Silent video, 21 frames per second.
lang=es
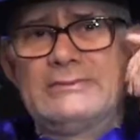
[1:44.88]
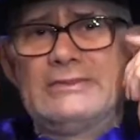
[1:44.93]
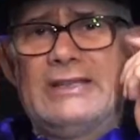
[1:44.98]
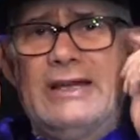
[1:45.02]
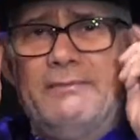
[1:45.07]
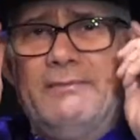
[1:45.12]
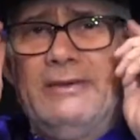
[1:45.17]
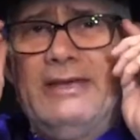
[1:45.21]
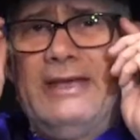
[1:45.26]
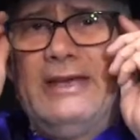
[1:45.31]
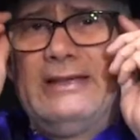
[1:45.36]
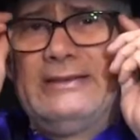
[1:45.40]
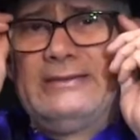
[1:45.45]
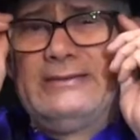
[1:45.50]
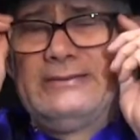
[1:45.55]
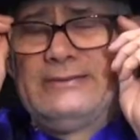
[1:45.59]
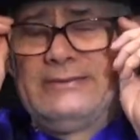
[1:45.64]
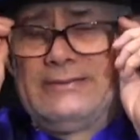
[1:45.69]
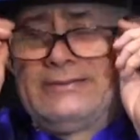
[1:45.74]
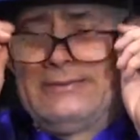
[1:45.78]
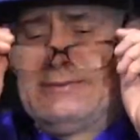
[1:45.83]

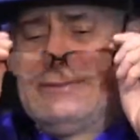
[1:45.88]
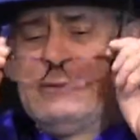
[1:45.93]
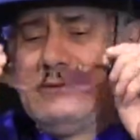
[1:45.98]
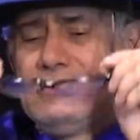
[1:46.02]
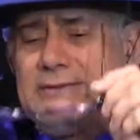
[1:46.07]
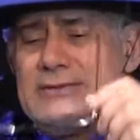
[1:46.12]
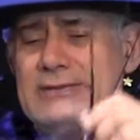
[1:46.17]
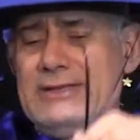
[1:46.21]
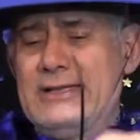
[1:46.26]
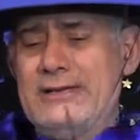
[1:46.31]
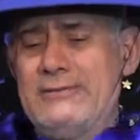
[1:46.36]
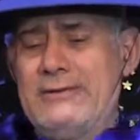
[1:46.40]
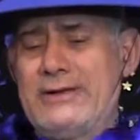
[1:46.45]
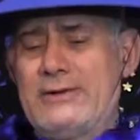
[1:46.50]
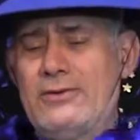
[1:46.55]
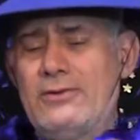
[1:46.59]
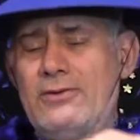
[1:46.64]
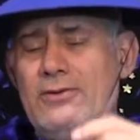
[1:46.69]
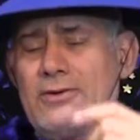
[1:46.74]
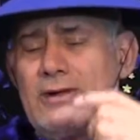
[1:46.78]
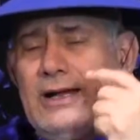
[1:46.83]
También se debe
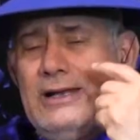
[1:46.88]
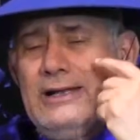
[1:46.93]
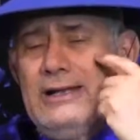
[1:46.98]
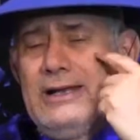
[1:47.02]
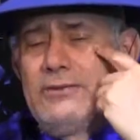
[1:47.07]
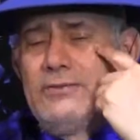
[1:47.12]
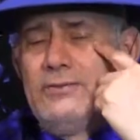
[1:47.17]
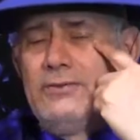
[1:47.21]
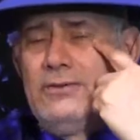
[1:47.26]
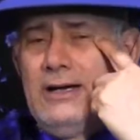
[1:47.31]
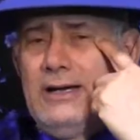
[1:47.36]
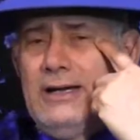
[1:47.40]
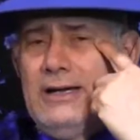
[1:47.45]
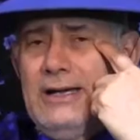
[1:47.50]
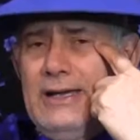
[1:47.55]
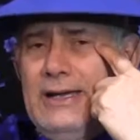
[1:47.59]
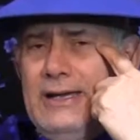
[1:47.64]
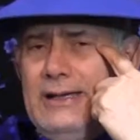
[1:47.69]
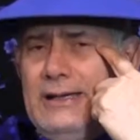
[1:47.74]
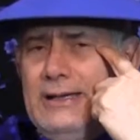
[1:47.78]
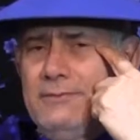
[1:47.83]
colocar la aguja
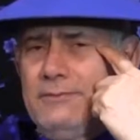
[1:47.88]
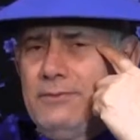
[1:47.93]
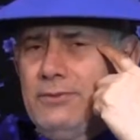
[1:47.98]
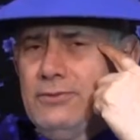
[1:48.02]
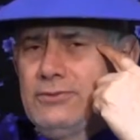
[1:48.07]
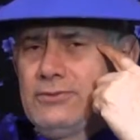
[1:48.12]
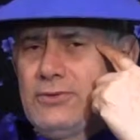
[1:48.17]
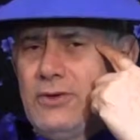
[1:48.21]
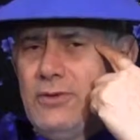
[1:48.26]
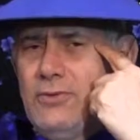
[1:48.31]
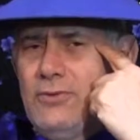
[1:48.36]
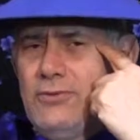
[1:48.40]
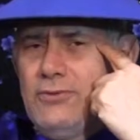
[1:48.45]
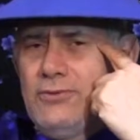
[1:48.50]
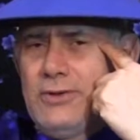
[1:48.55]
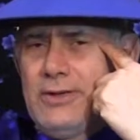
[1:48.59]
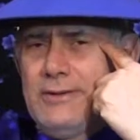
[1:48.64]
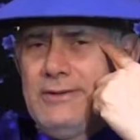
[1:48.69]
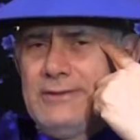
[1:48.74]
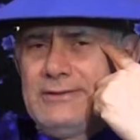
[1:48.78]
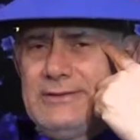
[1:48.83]
en el punto
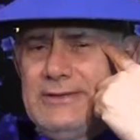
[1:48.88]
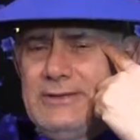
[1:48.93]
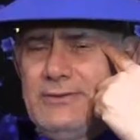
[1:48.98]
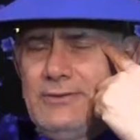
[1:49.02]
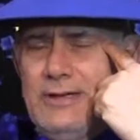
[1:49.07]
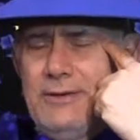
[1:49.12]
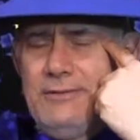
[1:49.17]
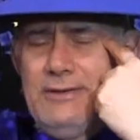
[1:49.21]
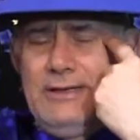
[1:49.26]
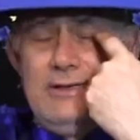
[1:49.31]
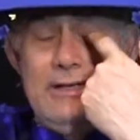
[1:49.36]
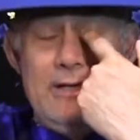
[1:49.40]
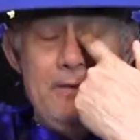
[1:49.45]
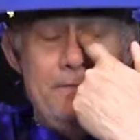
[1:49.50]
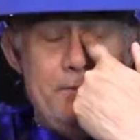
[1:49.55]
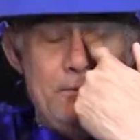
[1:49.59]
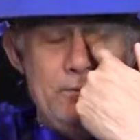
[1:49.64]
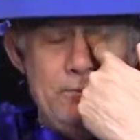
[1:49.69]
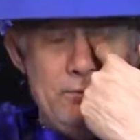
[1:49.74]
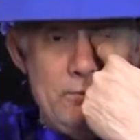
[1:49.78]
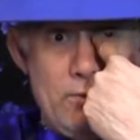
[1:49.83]
1 de vesícula biliar,
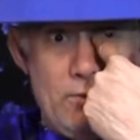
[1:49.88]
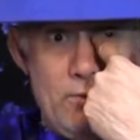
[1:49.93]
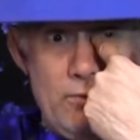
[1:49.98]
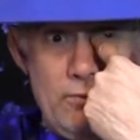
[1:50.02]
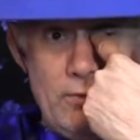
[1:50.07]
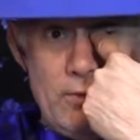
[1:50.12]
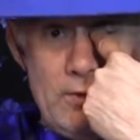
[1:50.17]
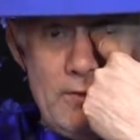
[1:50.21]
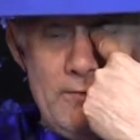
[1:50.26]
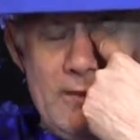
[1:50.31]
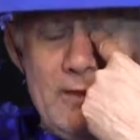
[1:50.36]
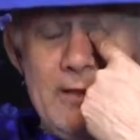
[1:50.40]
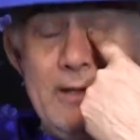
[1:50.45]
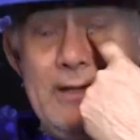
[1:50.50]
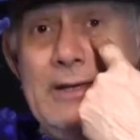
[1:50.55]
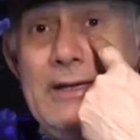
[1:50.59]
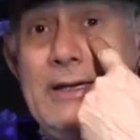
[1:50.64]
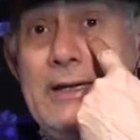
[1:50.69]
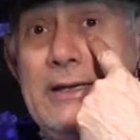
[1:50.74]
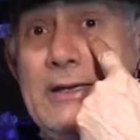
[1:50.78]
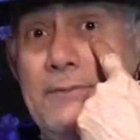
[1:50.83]
punto 1 de
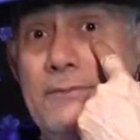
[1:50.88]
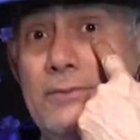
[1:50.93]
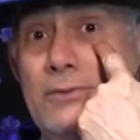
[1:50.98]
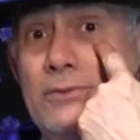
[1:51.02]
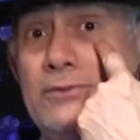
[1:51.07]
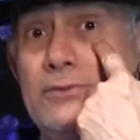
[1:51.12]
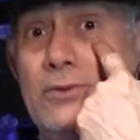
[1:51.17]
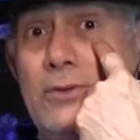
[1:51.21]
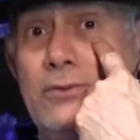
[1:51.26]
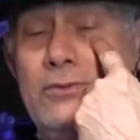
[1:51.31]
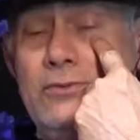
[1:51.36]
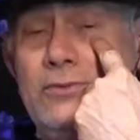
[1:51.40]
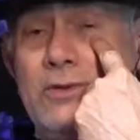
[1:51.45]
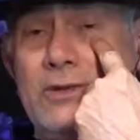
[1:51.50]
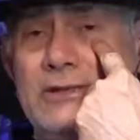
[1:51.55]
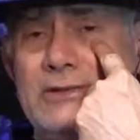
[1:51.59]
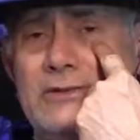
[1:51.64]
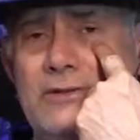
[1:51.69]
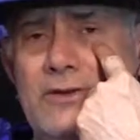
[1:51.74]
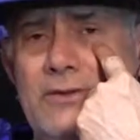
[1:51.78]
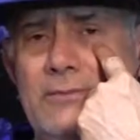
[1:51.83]
vejiga y punto 1
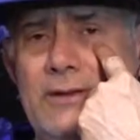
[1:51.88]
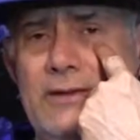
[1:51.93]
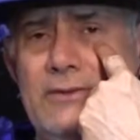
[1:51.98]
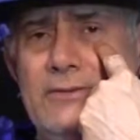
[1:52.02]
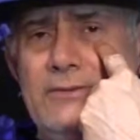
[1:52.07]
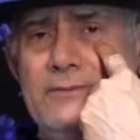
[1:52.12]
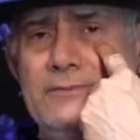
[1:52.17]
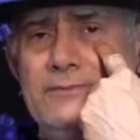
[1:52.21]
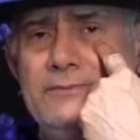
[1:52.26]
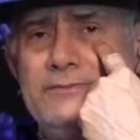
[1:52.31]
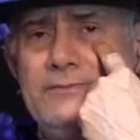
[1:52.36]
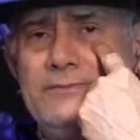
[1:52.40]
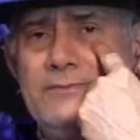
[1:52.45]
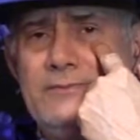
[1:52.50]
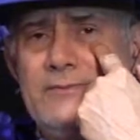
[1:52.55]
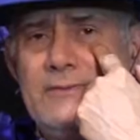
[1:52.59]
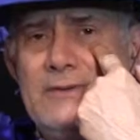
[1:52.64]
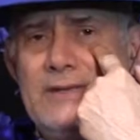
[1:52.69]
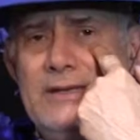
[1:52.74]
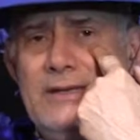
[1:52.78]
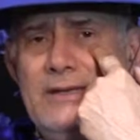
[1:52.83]
de estómago.
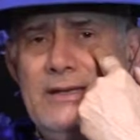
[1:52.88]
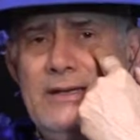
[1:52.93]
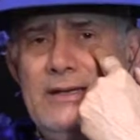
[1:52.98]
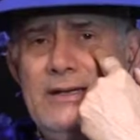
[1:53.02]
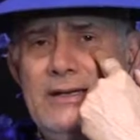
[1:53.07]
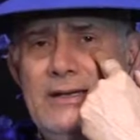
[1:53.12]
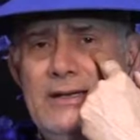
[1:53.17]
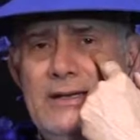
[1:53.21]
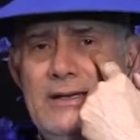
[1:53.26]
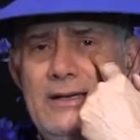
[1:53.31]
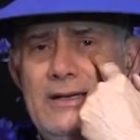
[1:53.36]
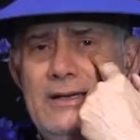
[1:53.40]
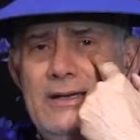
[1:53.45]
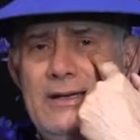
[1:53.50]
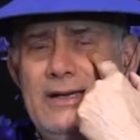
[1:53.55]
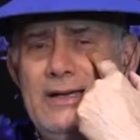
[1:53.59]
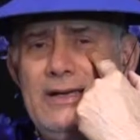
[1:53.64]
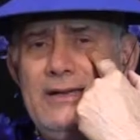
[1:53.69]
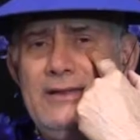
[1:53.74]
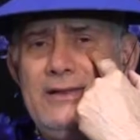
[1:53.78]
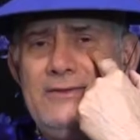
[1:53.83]

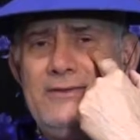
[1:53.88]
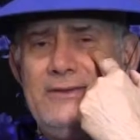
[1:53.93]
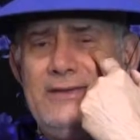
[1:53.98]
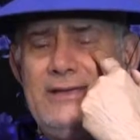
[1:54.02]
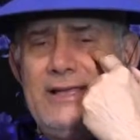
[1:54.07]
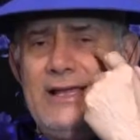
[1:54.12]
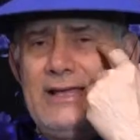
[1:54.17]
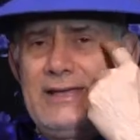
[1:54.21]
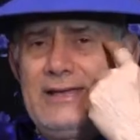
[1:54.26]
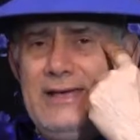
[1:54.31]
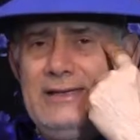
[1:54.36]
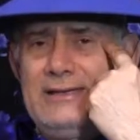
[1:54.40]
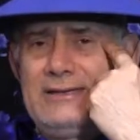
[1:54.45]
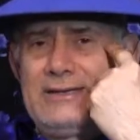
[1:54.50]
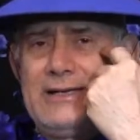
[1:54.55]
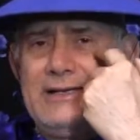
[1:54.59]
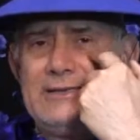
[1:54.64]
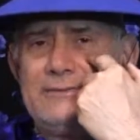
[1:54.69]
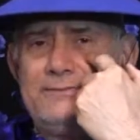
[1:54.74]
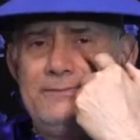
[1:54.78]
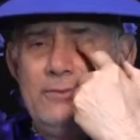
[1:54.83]
Es decir, que aquí hay
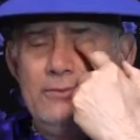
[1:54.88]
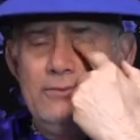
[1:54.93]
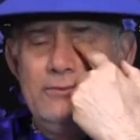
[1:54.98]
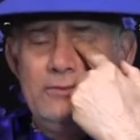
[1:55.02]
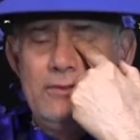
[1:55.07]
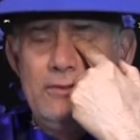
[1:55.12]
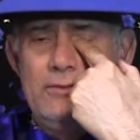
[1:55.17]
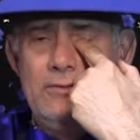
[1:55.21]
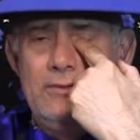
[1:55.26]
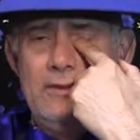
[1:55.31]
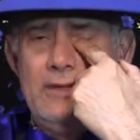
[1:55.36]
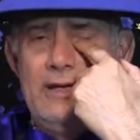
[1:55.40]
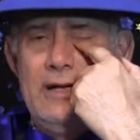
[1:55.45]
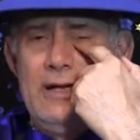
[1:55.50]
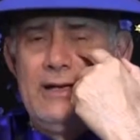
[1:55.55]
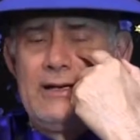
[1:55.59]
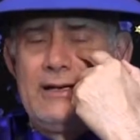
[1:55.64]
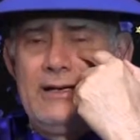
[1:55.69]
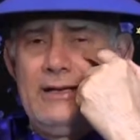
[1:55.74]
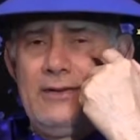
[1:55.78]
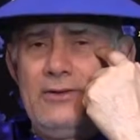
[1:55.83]
tres puntos
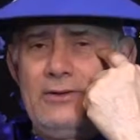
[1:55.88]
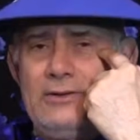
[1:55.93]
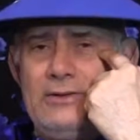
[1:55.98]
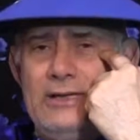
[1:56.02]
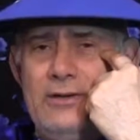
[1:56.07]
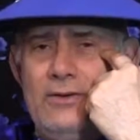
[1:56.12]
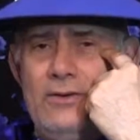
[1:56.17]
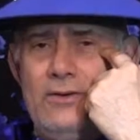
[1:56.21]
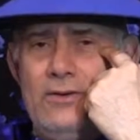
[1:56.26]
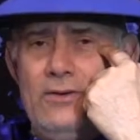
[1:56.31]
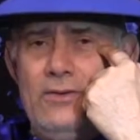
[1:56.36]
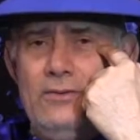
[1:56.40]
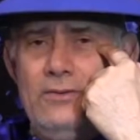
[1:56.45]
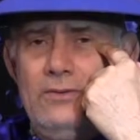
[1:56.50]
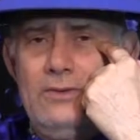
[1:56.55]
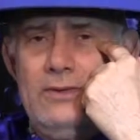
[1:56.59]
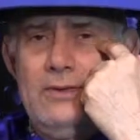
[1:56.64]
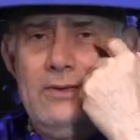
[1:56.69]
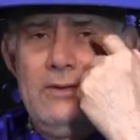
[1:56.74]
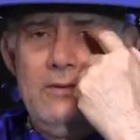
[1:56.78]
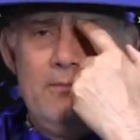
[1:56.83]
alrededor del ojo,
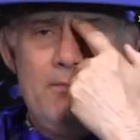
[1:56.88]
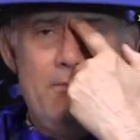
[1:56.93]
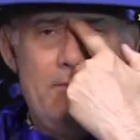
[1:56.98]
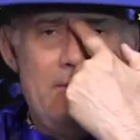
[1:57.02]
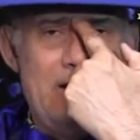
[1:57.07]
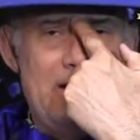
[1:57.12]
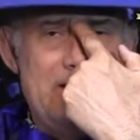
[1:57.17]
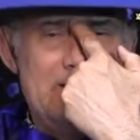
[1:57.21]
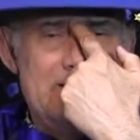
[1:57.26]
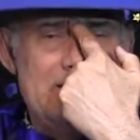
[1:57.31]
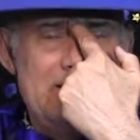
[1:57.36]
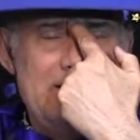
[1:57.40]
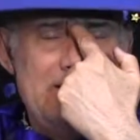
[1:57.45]
más